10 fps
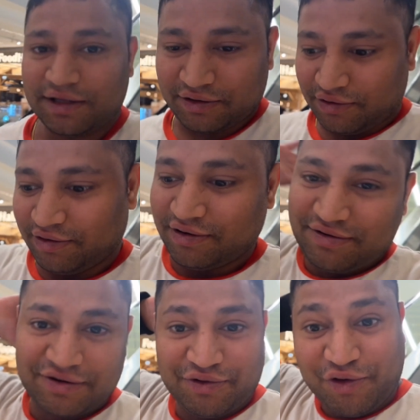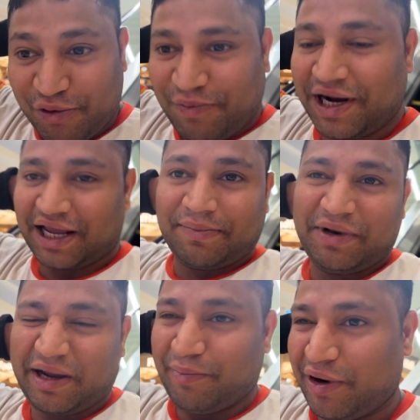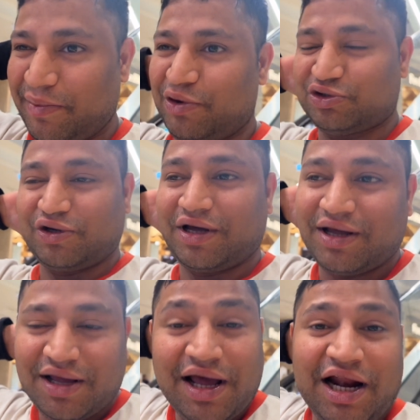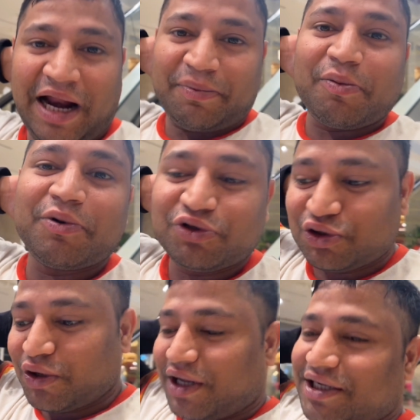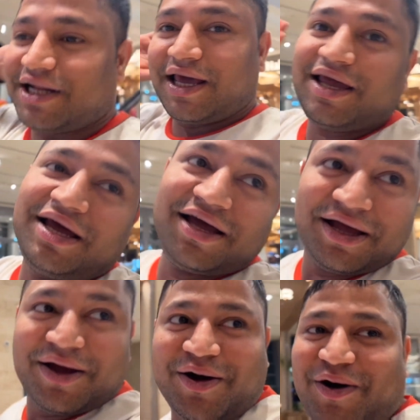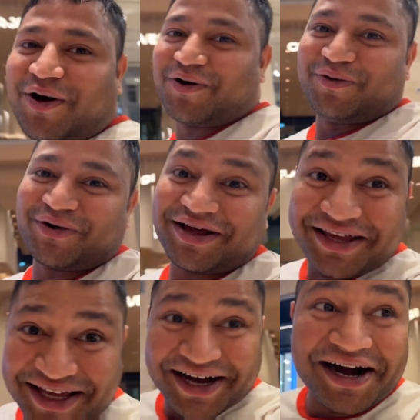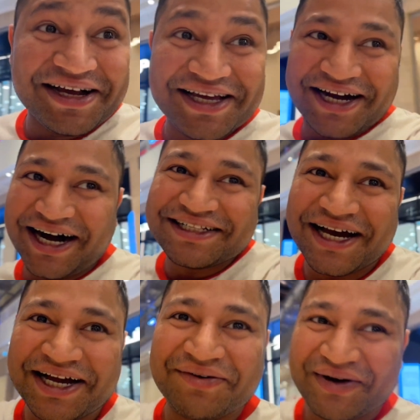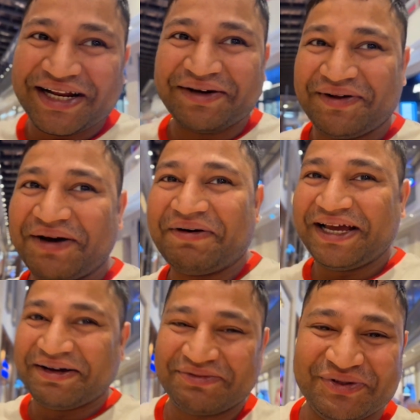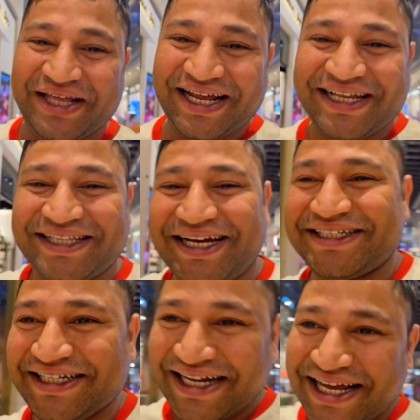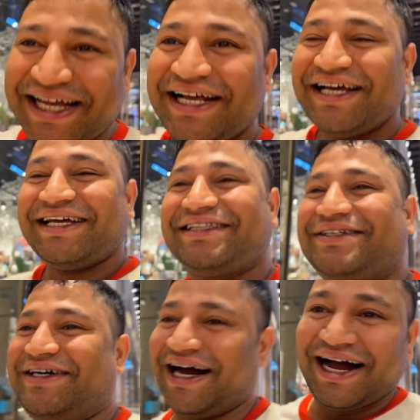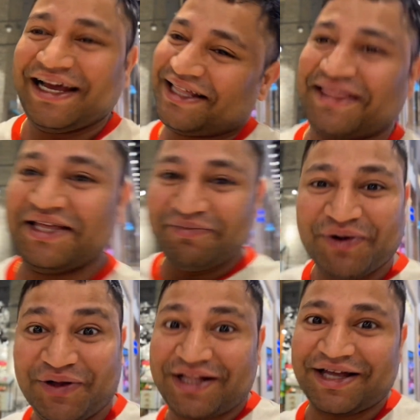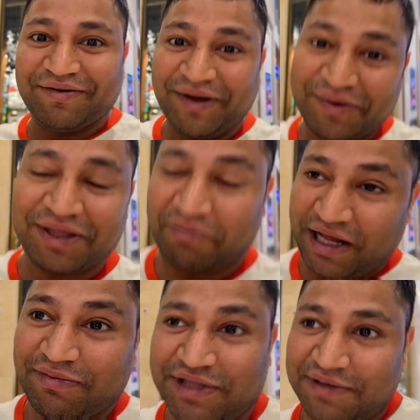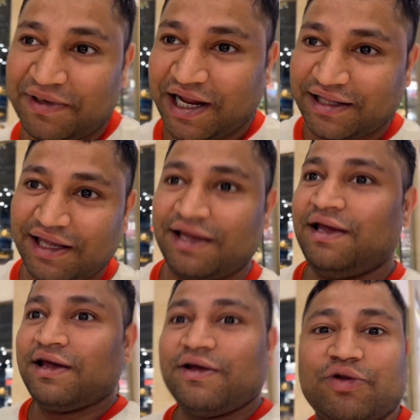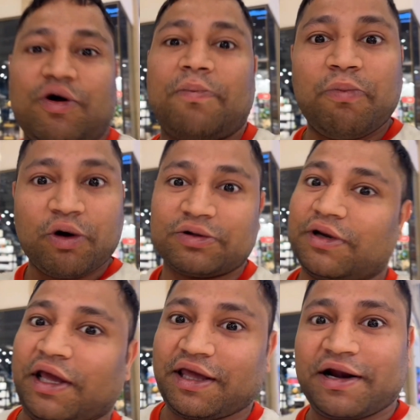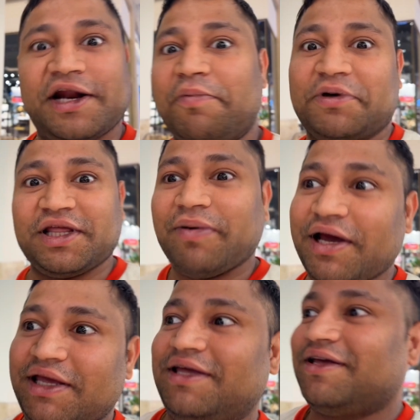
तो वो ऊपर आके अपने कंप्यूटर में कुछ तो कर लैपटॉप में कुछ तो कर ही रहा है और वो बोला ये ये कहाँ से आके बैठा है बोला भाई अब तू देख ले तेरा सीन है तो हाँ ऐसा सीन भी हो जाता है कभी कभी सरप्राइज विजिट मिल जाता है तो अब बहुत टेक केयर रहना पड़ता है भाई